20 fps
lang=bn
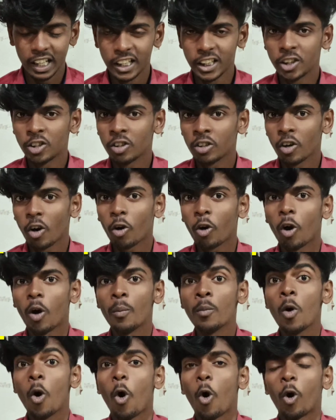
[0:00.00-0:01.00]
এই
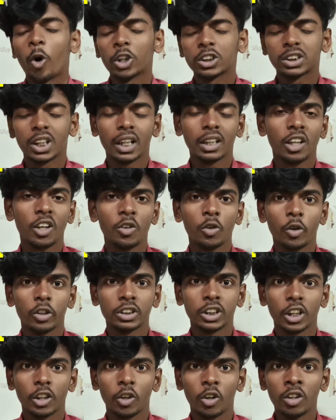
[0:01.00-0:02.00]
রকম অসাধারণ
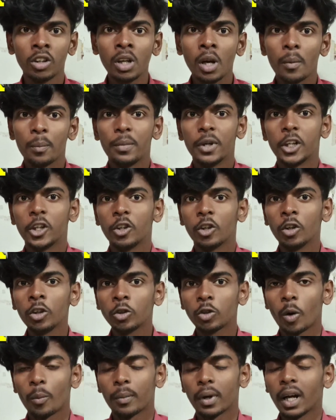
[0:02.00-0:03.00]
অসাধারণ ভিডিও
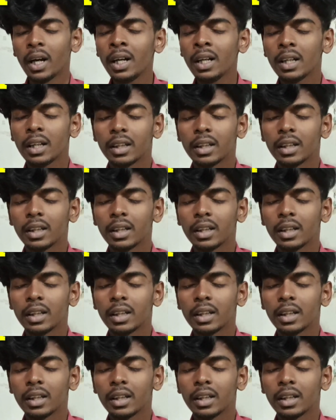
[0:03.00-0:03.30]
তোমরা